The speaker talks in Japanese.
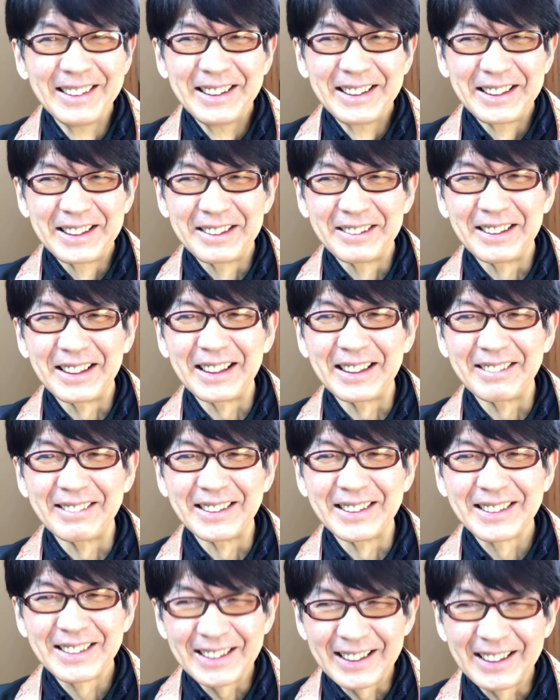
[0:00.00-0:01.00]
言わはり
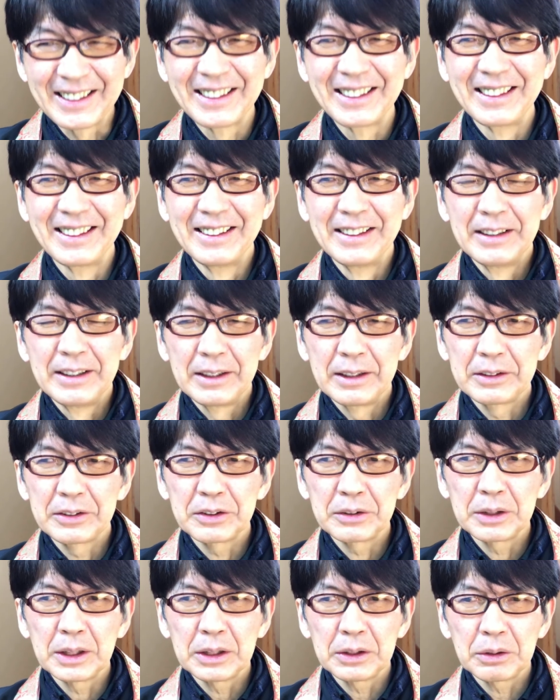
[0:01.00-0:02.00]
ますね。
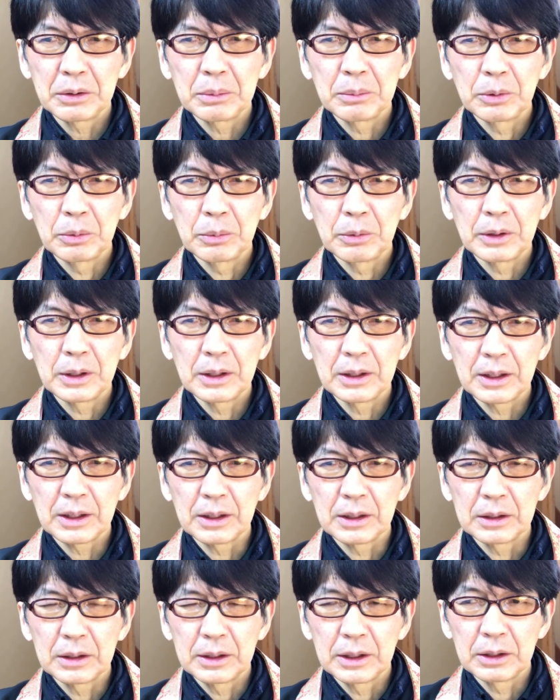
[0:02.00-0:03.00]
それ何とも思わな
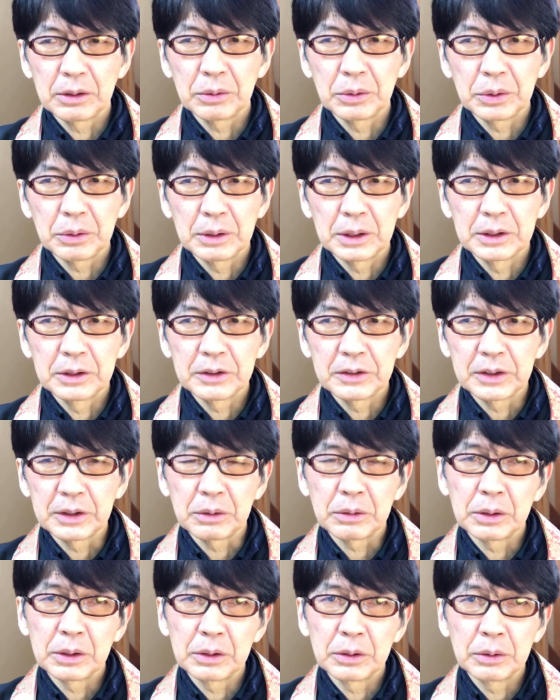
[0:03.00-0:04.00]
かったことはですね
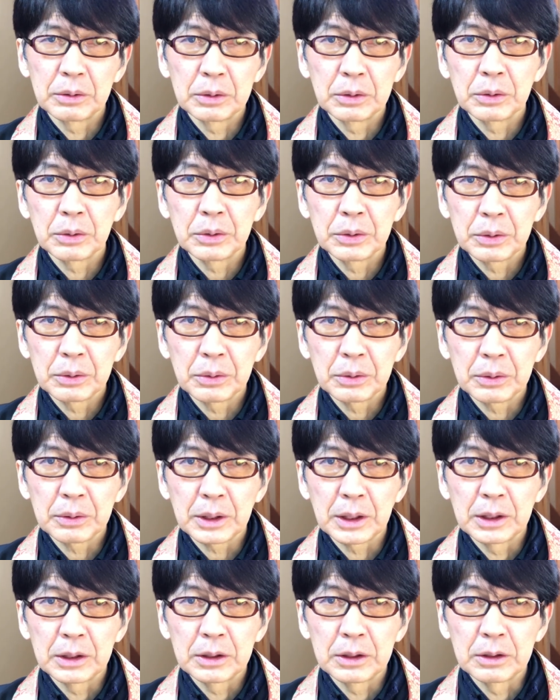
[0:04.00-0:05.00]
これどういうこと
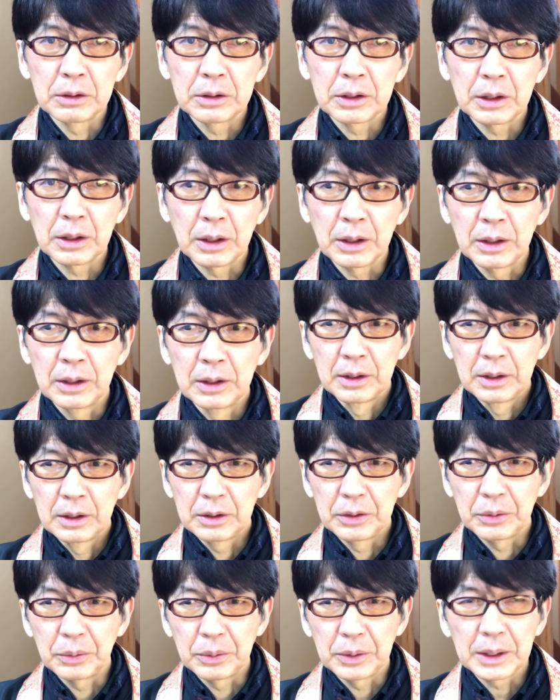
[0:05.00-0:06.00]
かって言ったら
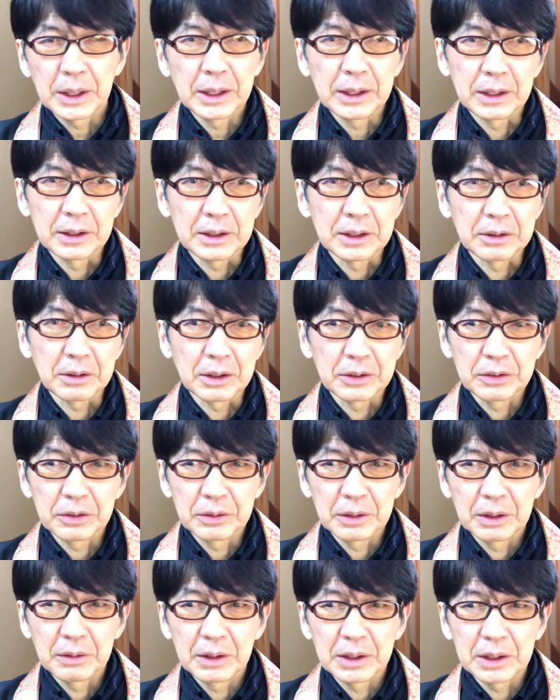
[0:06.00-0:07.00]
鈍感やったとかそ
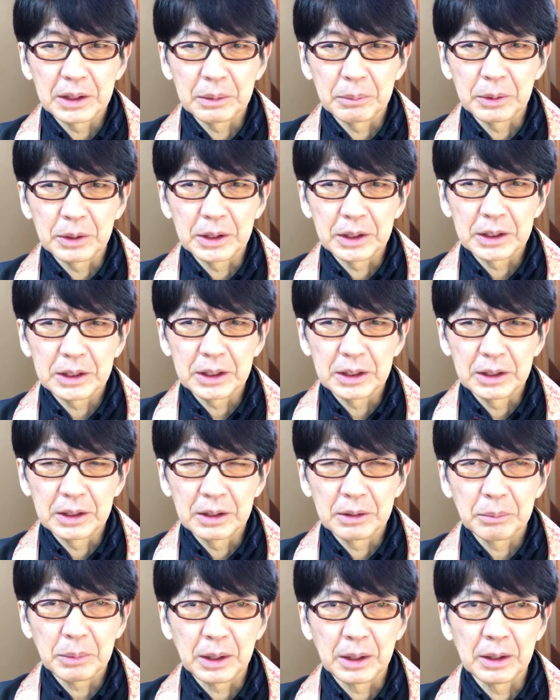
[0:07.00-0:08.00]
んなわけでもない
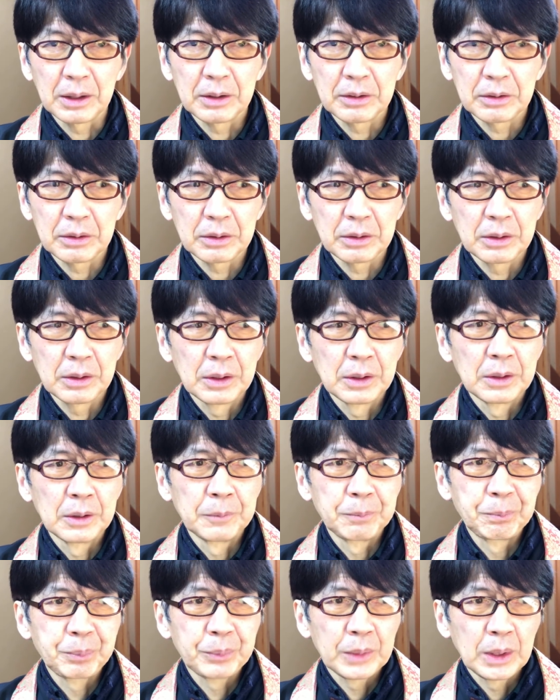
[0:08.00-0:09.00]
しまあその
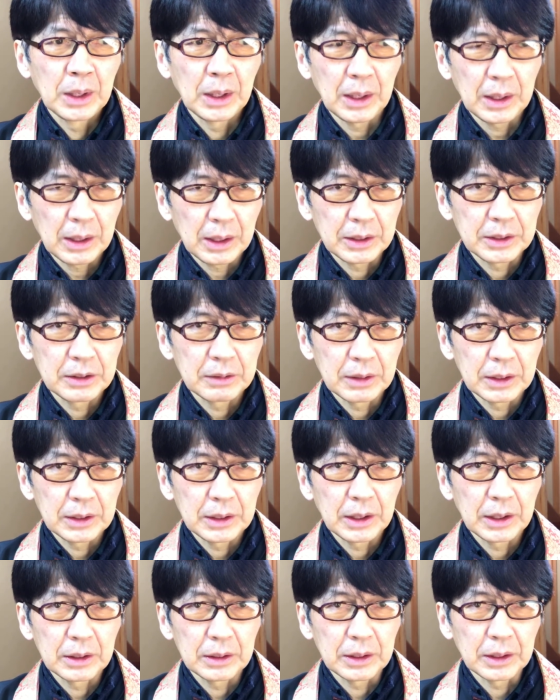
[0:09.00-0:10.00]
腹が座っ
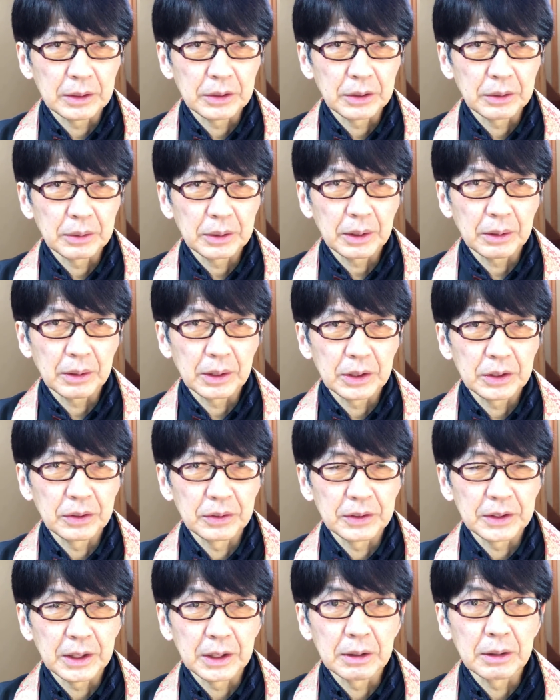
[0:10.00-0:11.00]
てはったってことは一
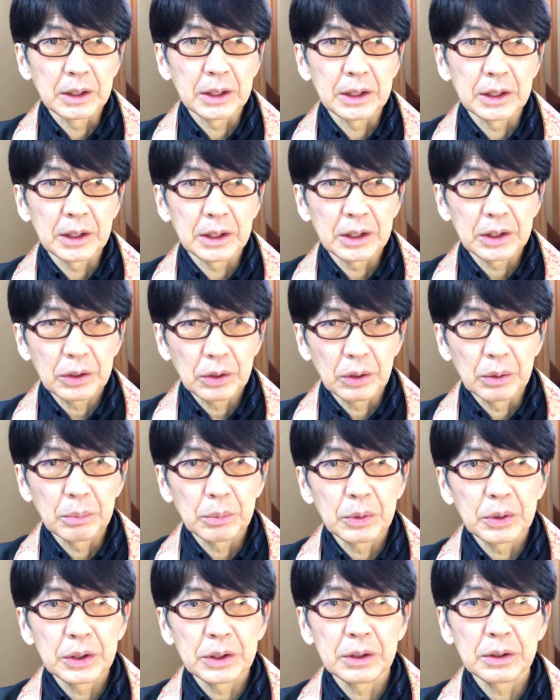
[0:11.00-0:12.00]
つあるわけだけど
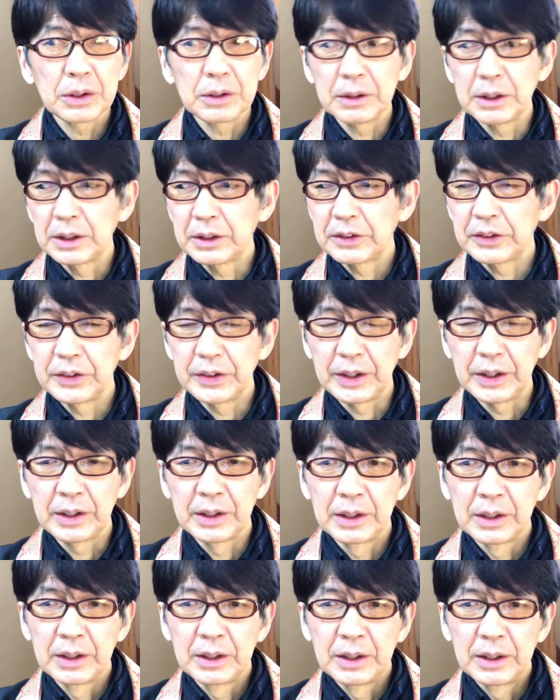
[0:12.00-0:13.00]
もう一つはですね
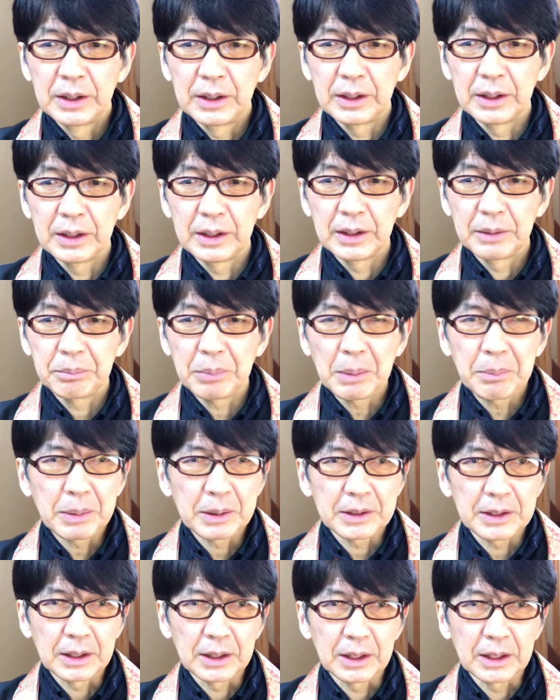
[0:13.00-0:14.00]
えー、パパ
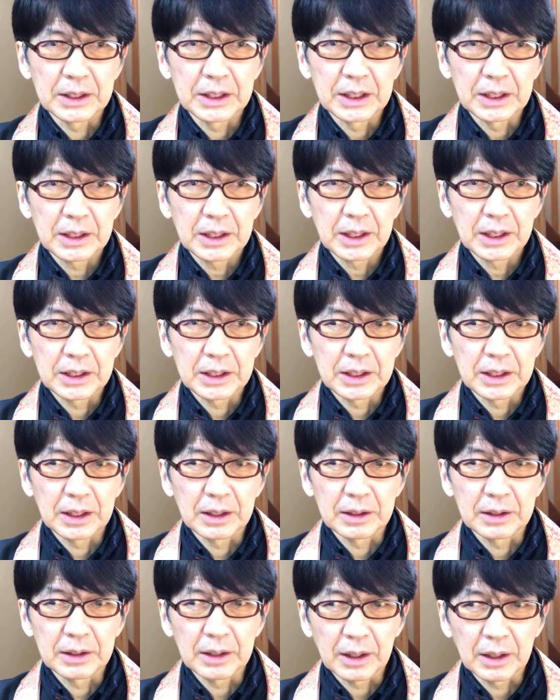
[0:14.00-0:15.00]
さんがしっかりして
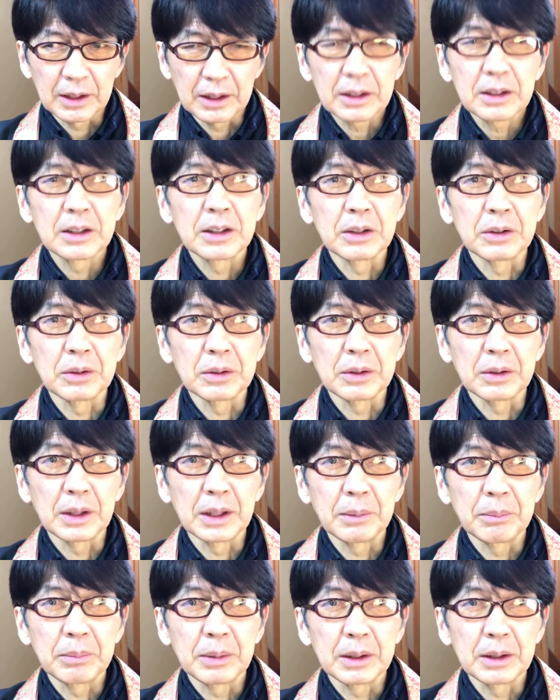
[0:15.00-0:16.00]
はったからっていうことが
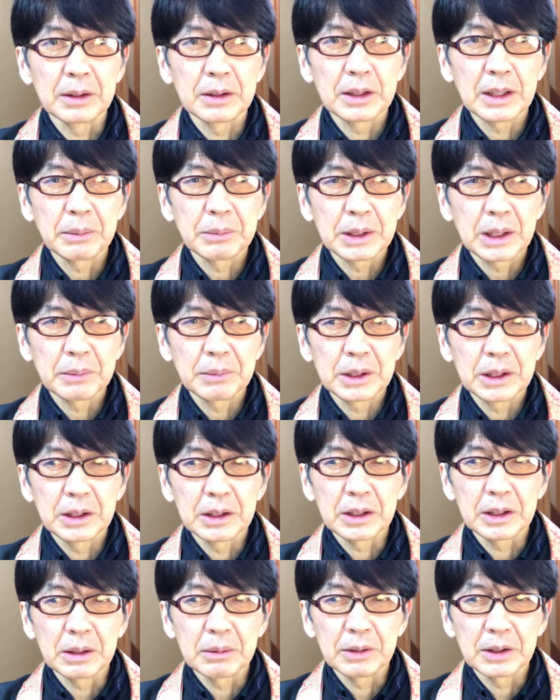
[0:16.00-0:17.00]
やっぱたびたび出
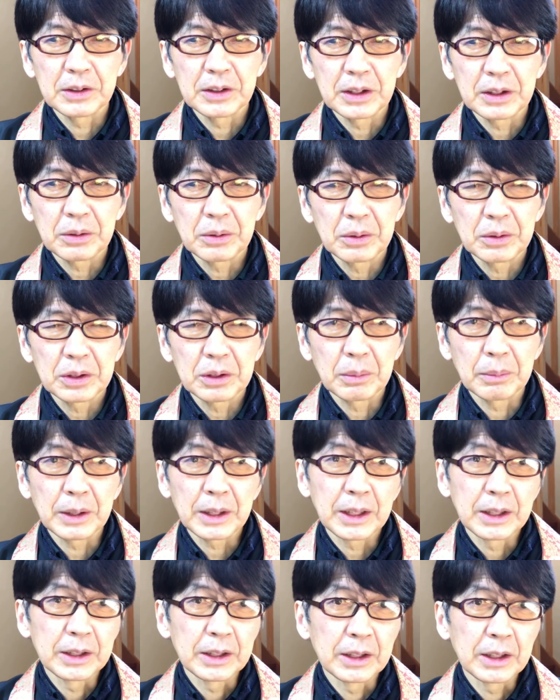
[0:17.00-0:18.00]
てきますよねこの人ば
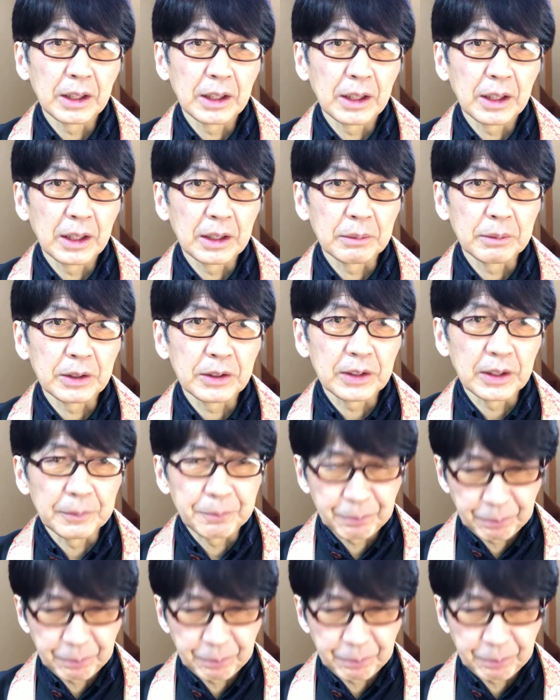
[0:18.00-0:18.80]
かりではありません。